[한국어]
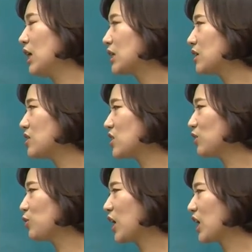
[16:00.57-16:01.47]
그
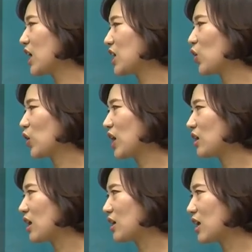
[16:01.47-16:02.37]
친구에게 이렇게
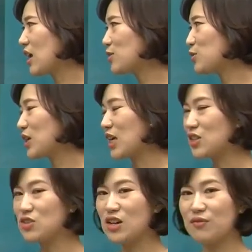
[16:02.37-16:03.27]
이야기할 수
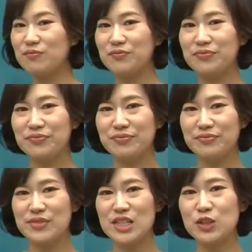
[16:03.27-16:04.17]
있겠죠?
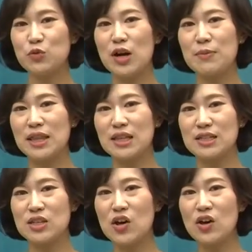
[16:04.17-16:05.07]
친구와
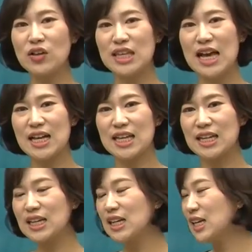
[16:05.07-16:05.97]
만나서
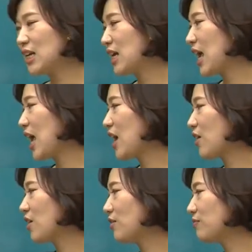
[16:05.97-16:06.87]
이야기를
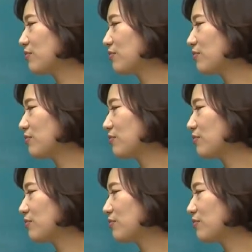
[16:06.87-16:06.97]
해요.